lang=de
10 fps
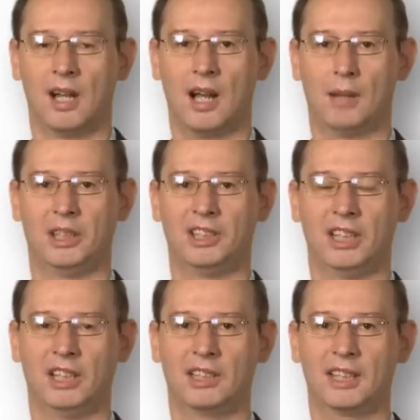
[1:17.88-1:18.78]
Habe ich
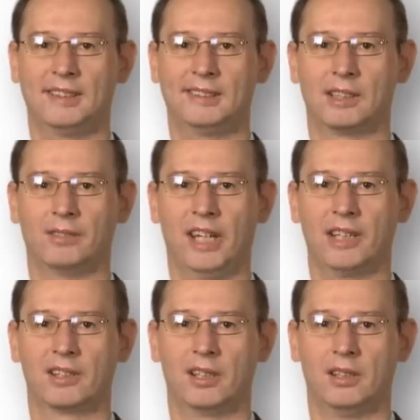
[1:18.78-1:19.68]
Ihr Interesse
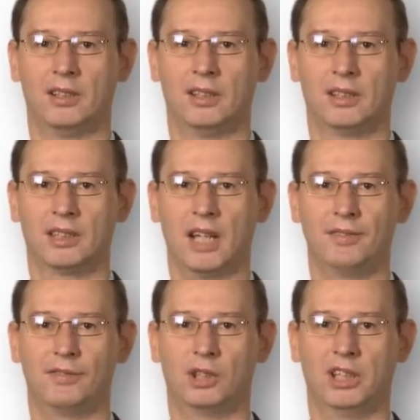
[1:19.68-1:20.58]
geweckt?
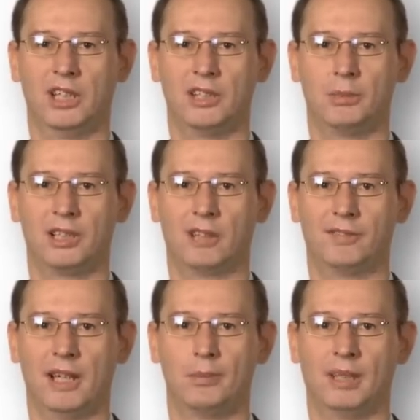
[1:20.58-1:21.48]
Dann freue ich mich
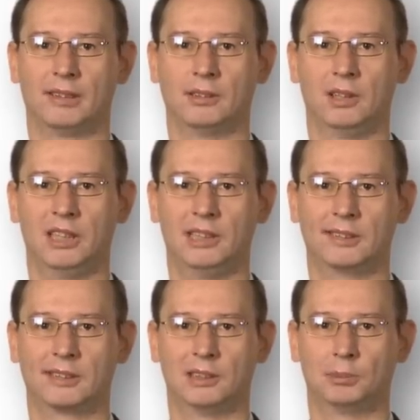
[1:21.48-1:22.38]
auf ein
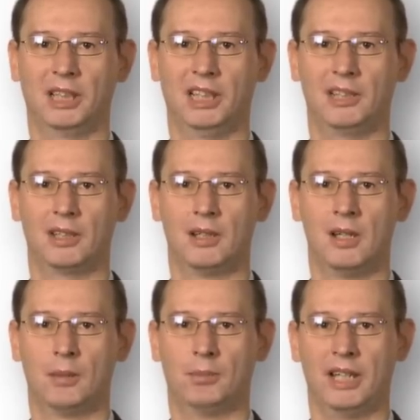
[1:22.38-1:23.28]
persönliches Gespräch,
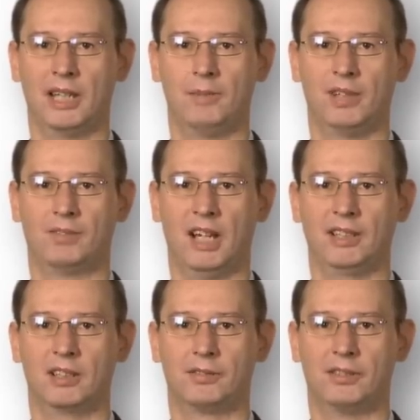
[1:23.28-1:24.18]
bei dem wir
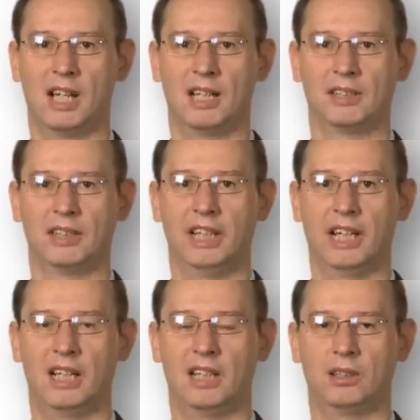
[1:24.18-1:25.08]
weitere Fragen
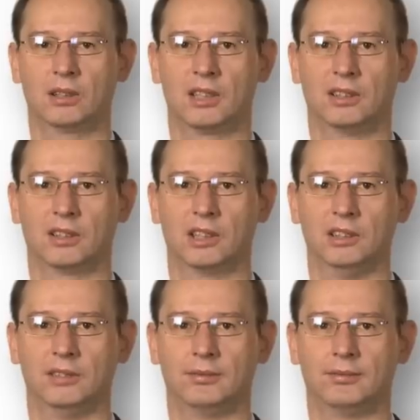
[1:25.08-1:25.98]
näher erörtern
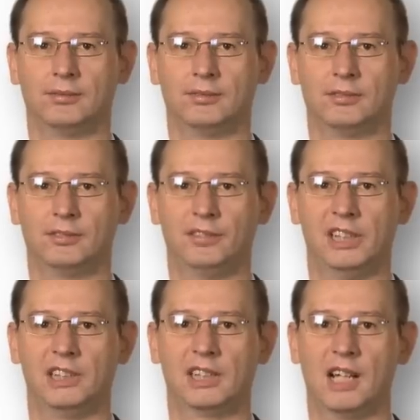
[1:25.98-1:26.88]
können.
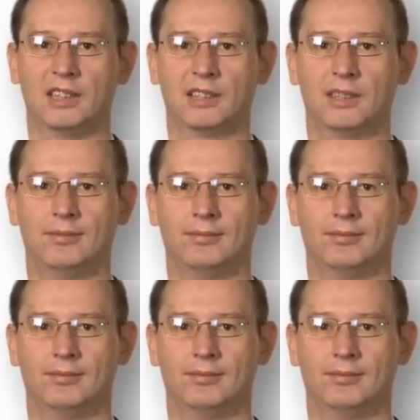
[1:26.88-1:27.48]
Vielen Dank.